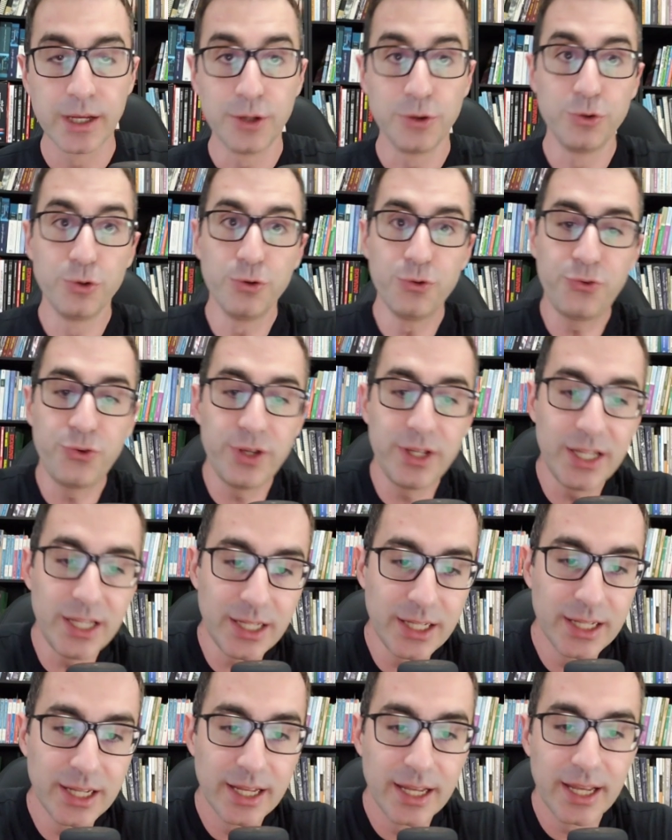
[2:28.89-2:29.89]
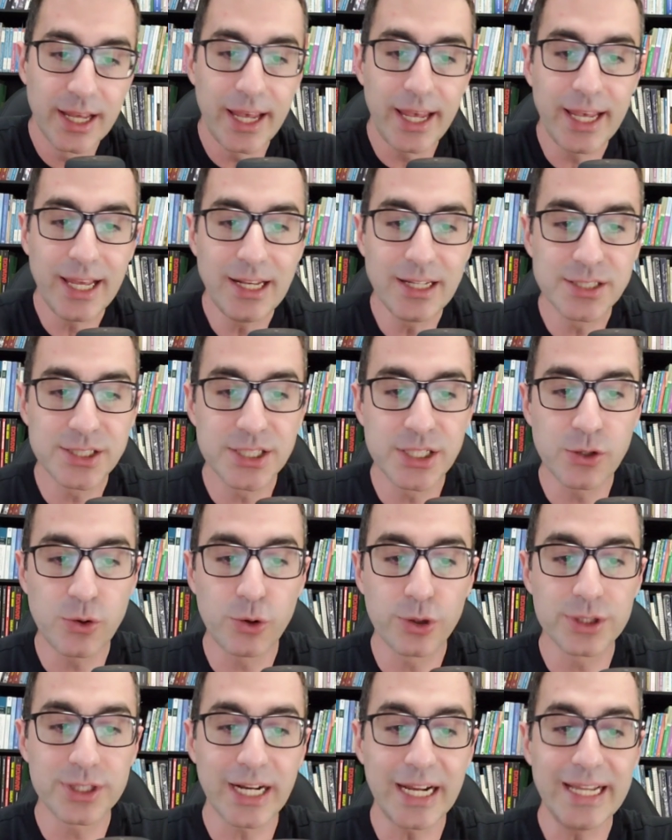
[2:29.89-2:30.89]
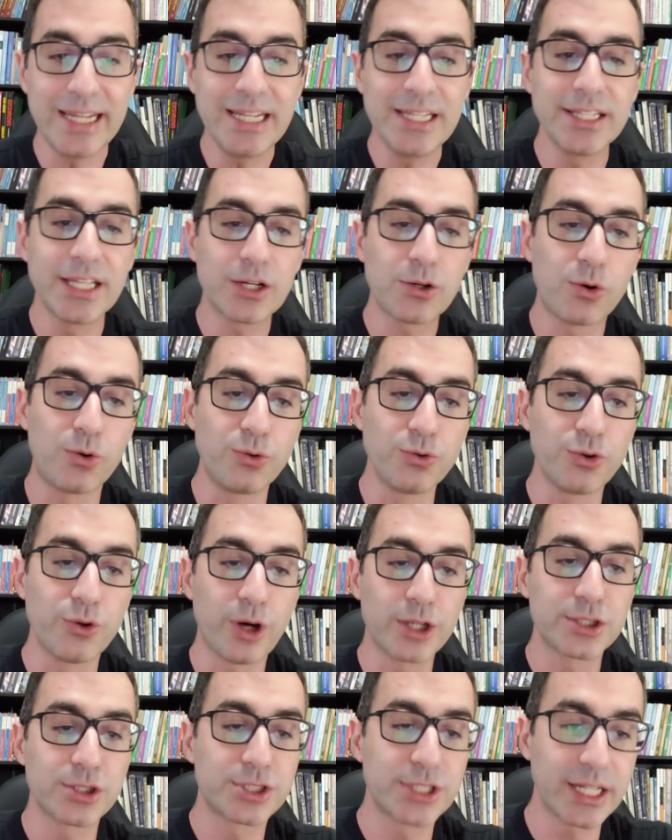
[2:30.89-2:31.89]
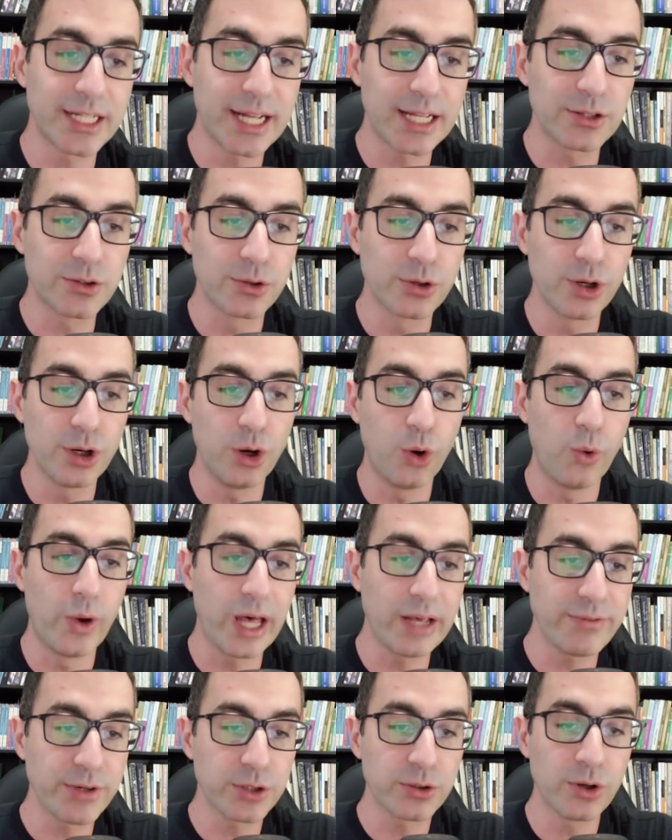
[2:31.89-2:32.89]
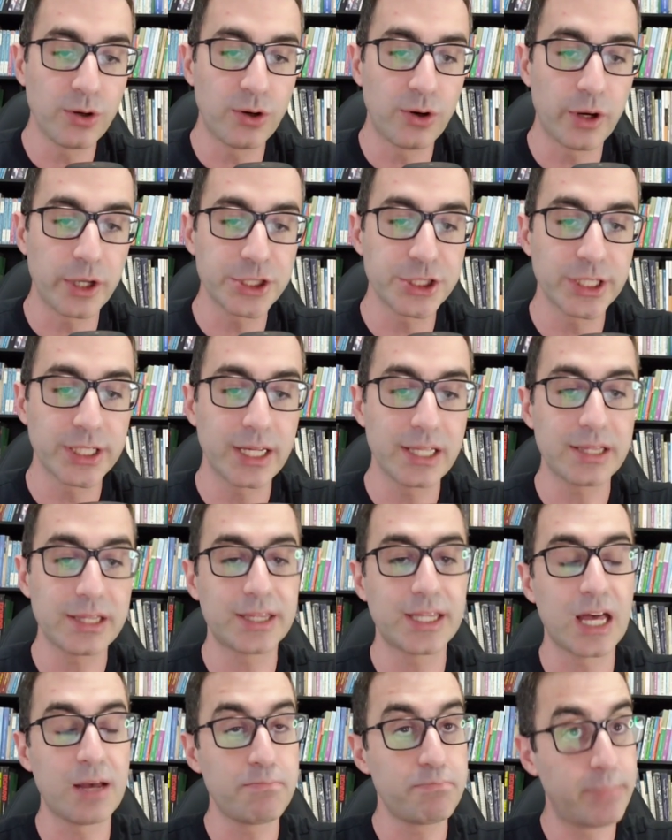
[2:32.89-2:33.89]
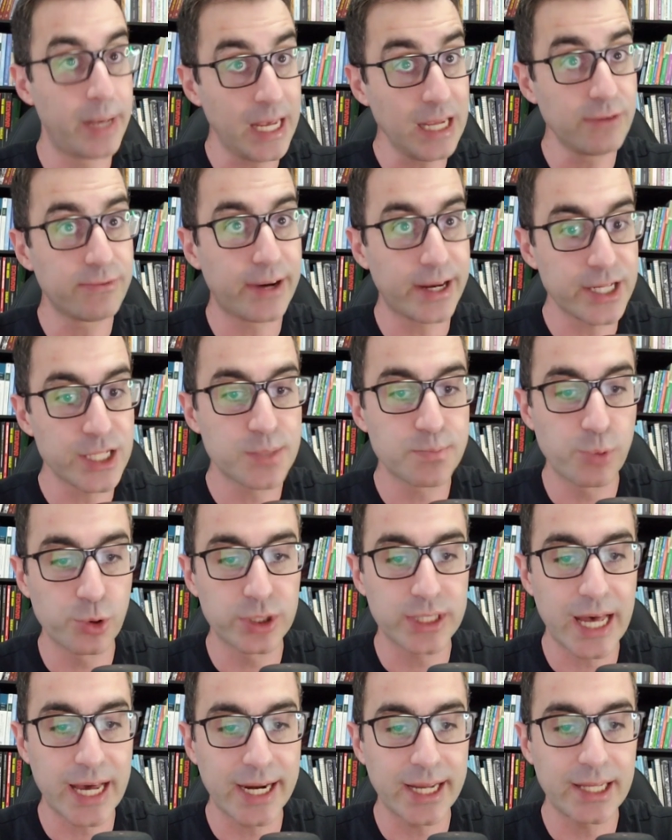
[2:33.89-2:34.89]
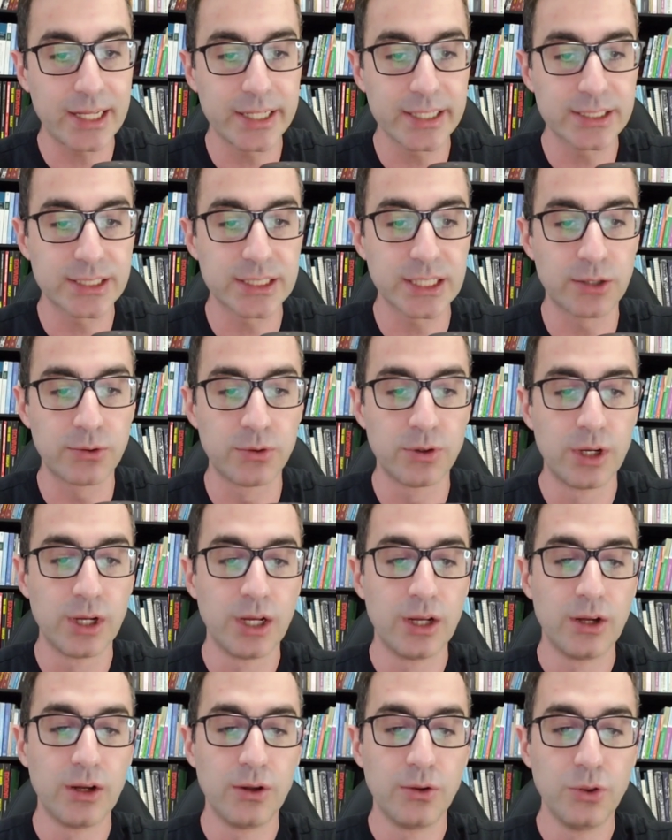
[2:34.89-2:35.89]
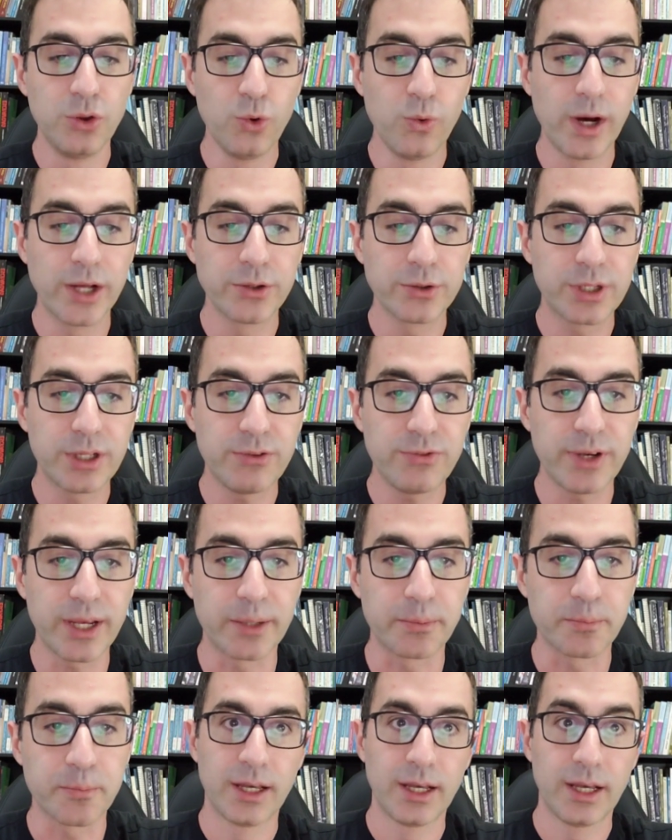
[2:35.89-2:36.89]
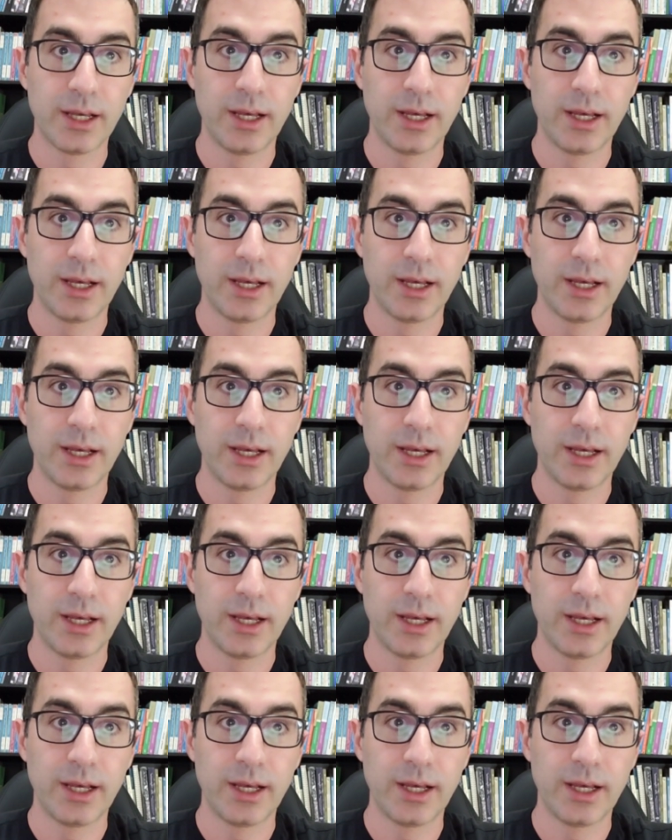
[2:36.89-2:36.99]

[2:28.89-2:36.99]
No fim, ele se encontra ainda com o nosso senador, o Everton Rocha, que também vai disputar a eleição no ano que vem.